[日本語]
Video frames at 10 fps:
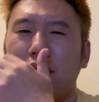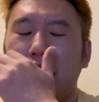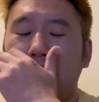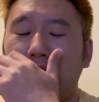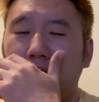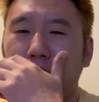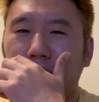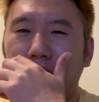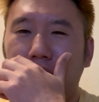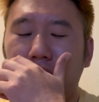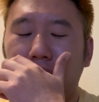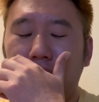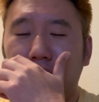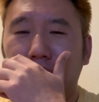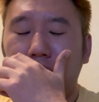あんなのば、あ
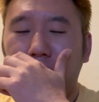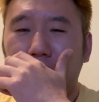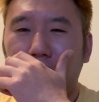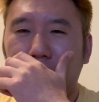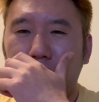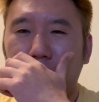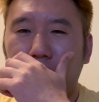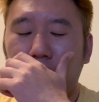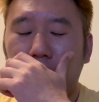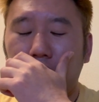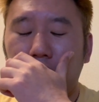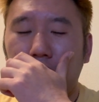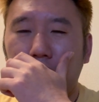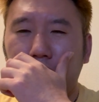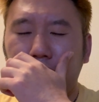あんなのばっかっすよ、正直言っ
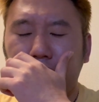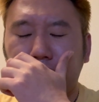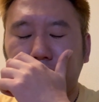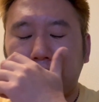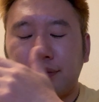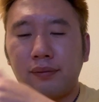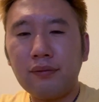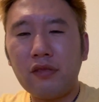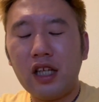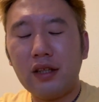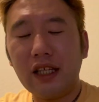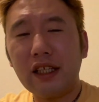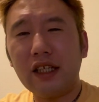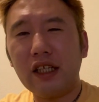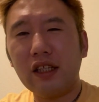て。
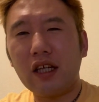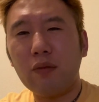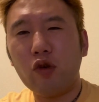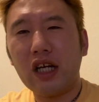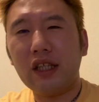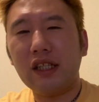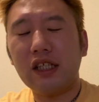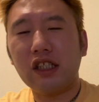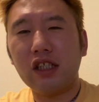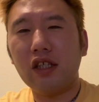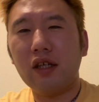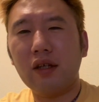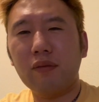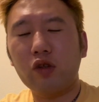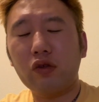何がいいんだかもわかんないし、
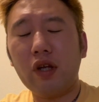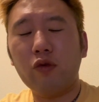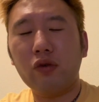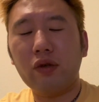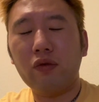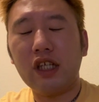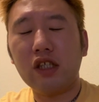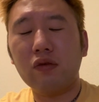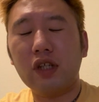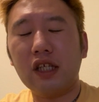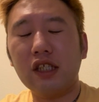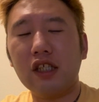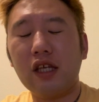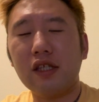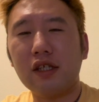もうどれも同じような感じ
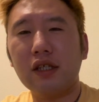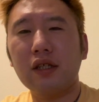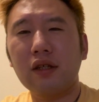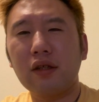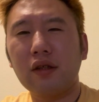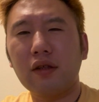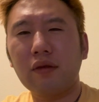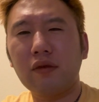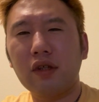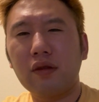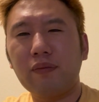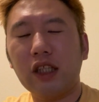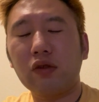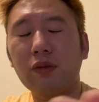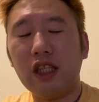じゃないですか。
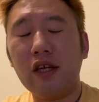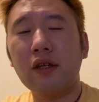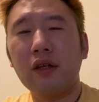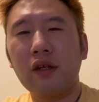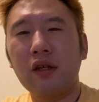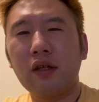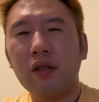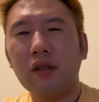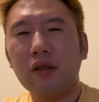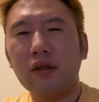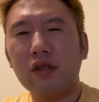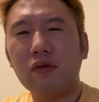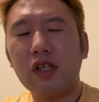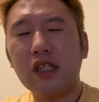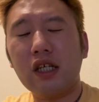パッと見ね。うん、
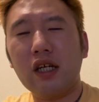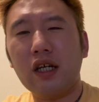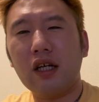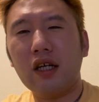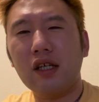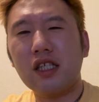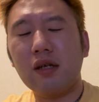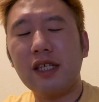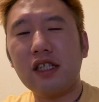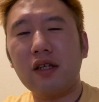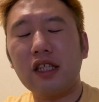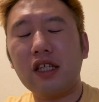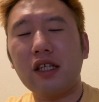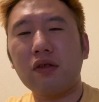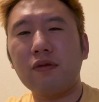それじゃあ、差別化はでき
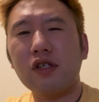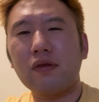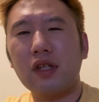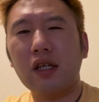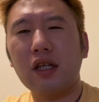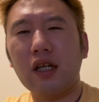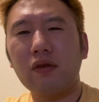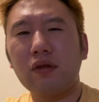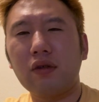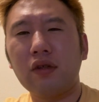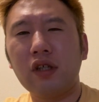ないと思うんですよね。あの、